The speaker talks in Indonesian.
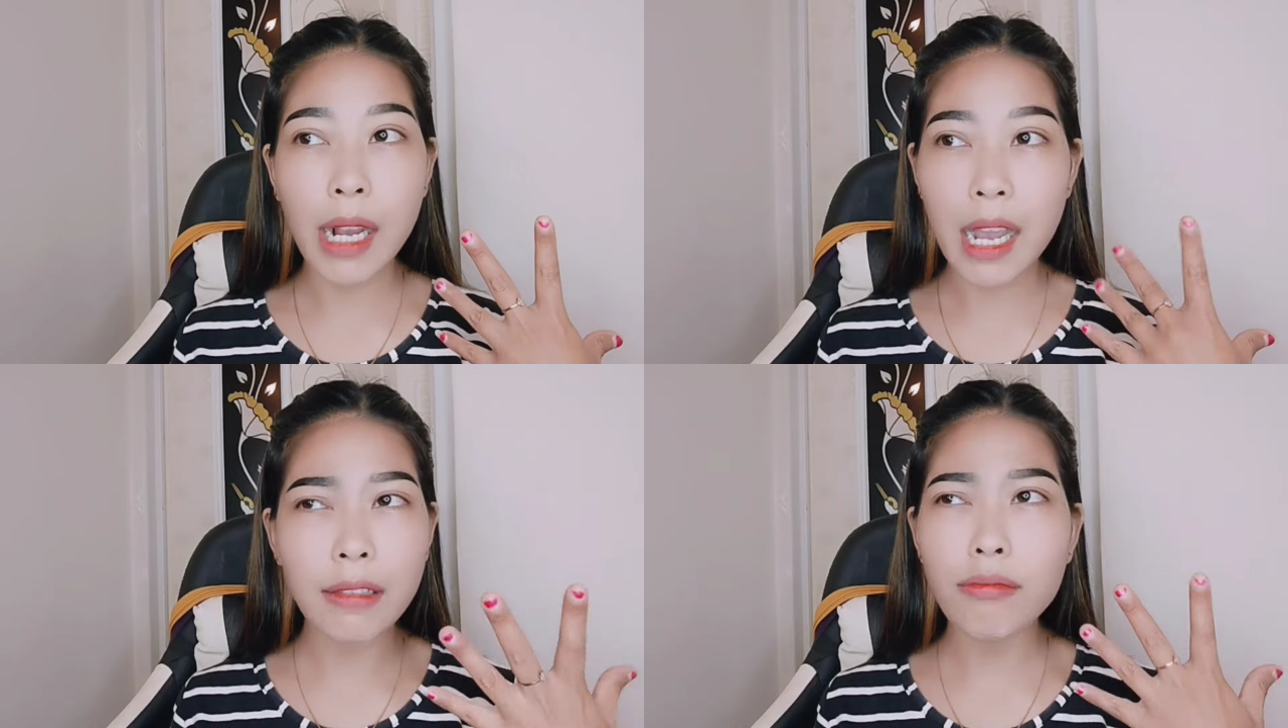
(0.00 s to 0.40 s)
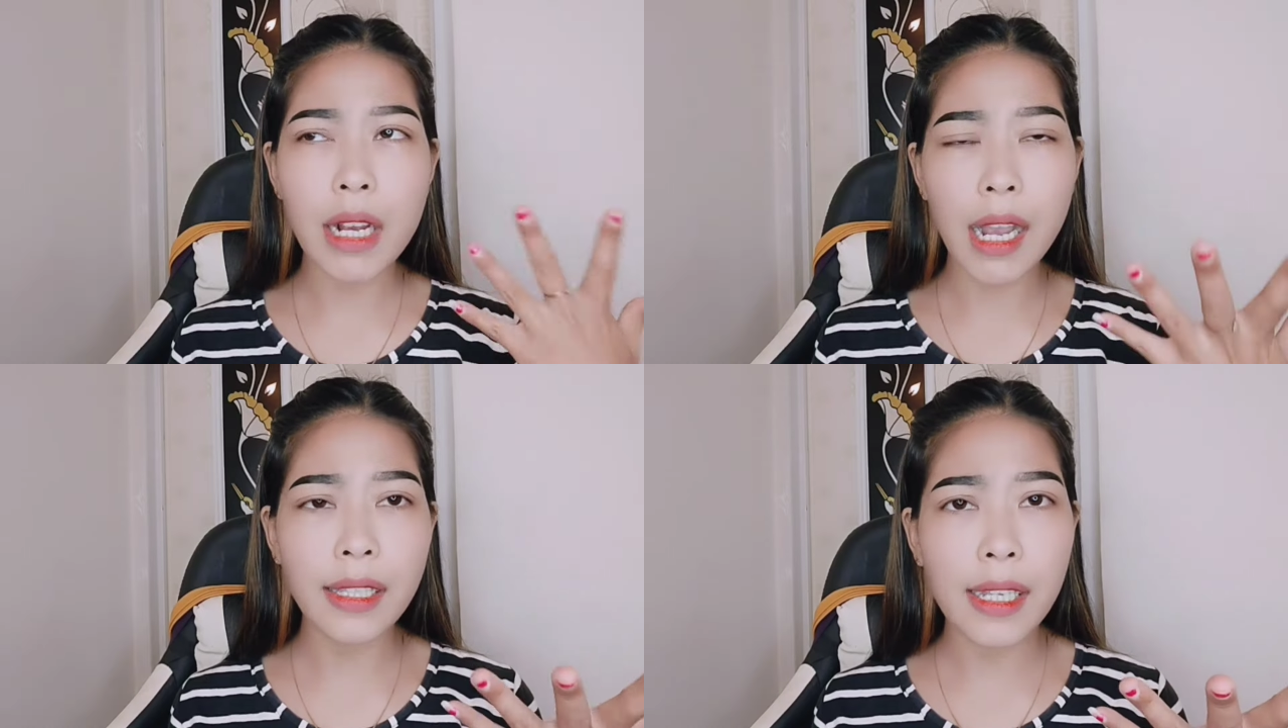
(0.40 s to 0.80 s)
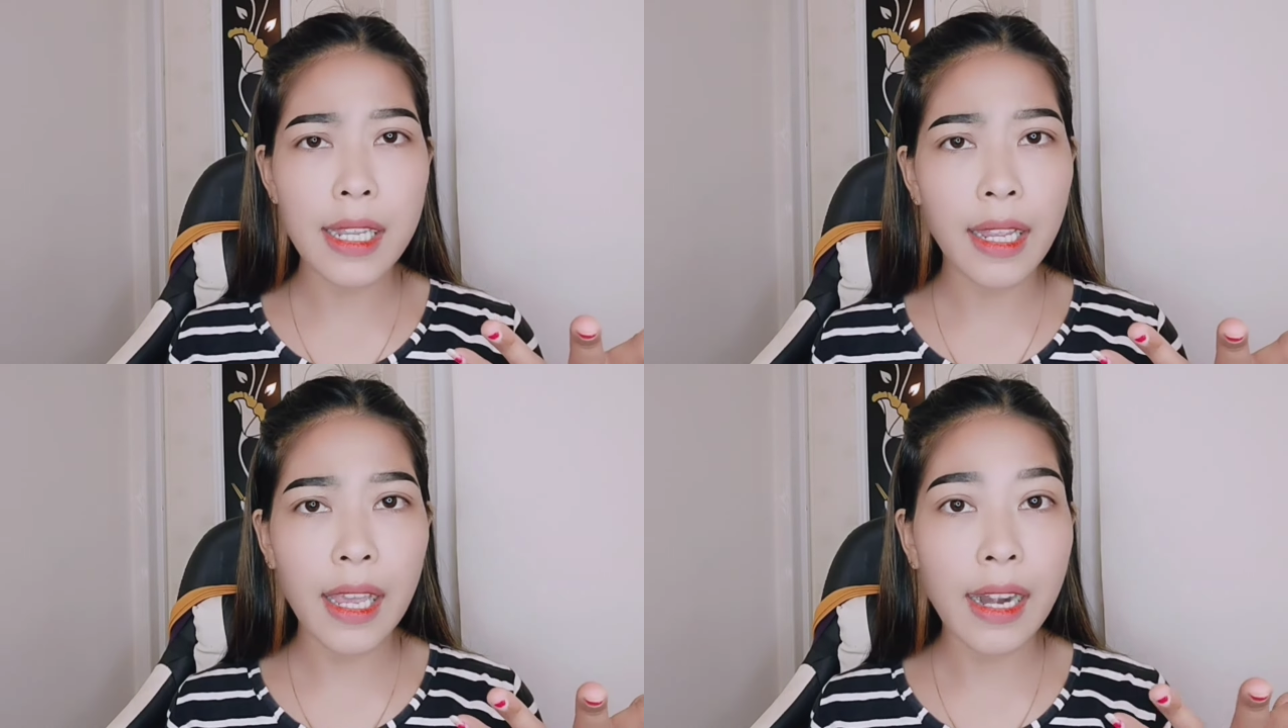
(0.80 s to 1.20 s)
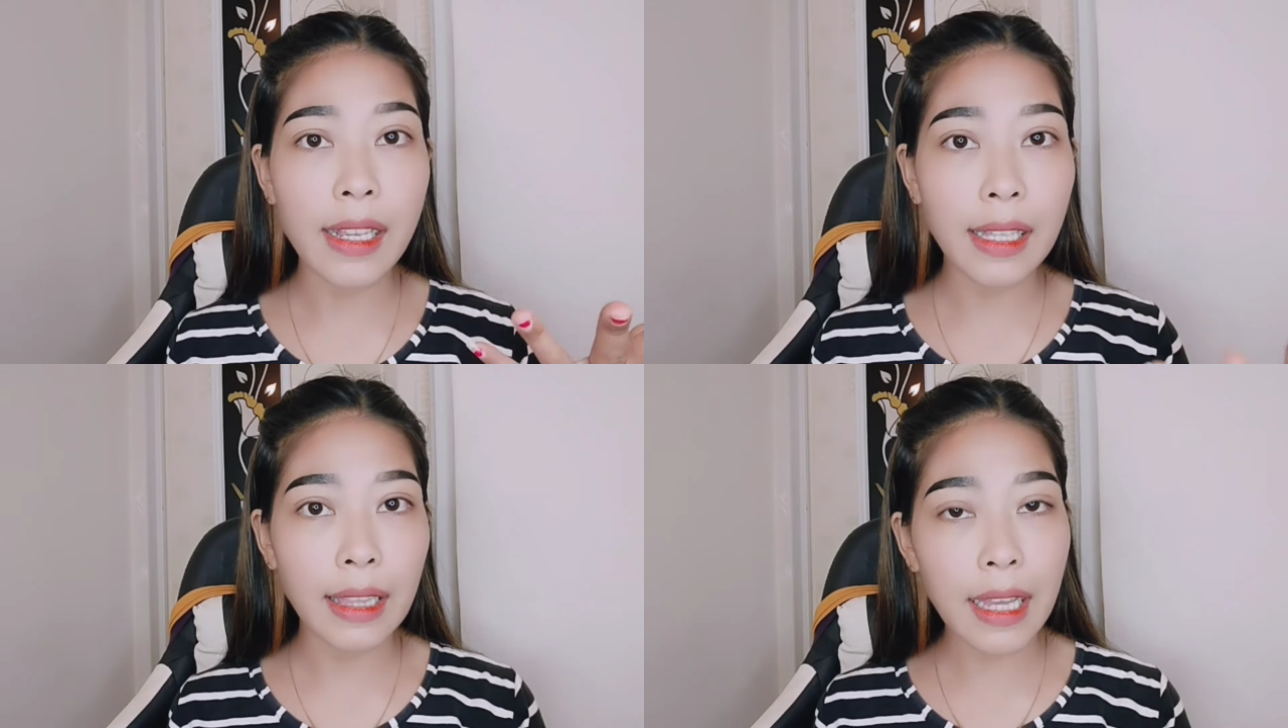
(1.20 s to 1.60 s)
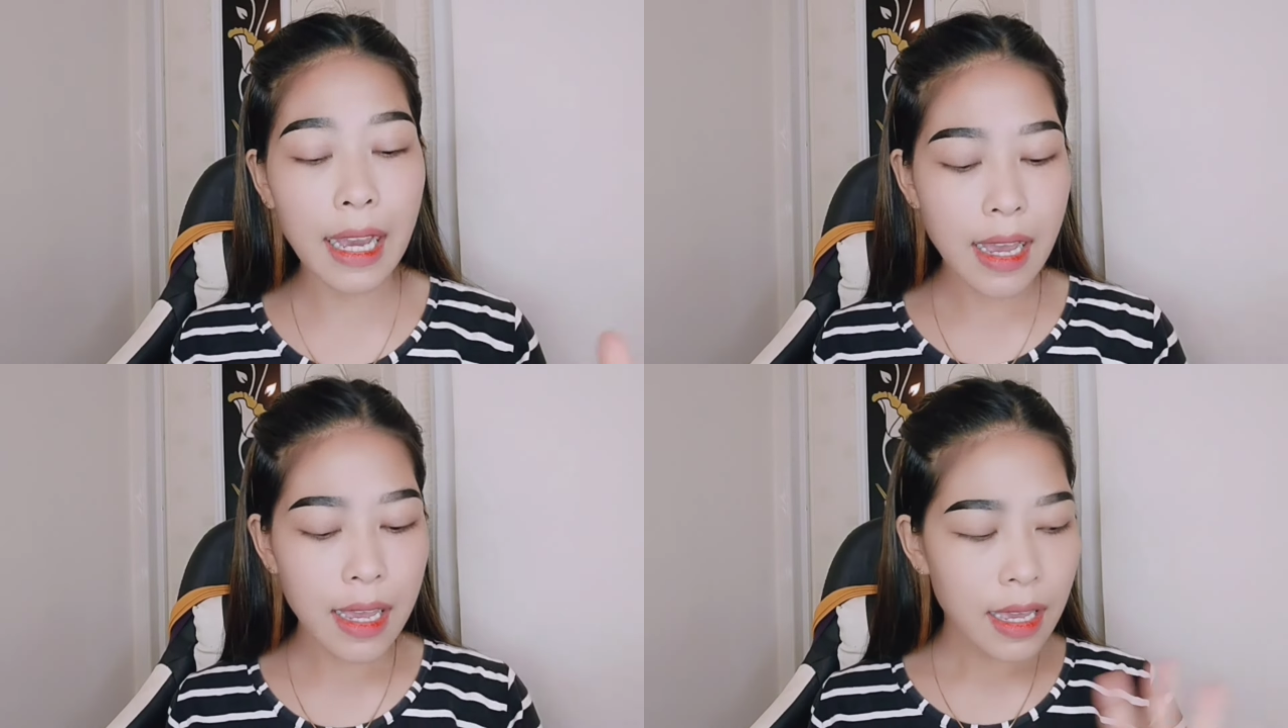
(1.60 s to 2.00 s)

bekas-bekas skincarean kita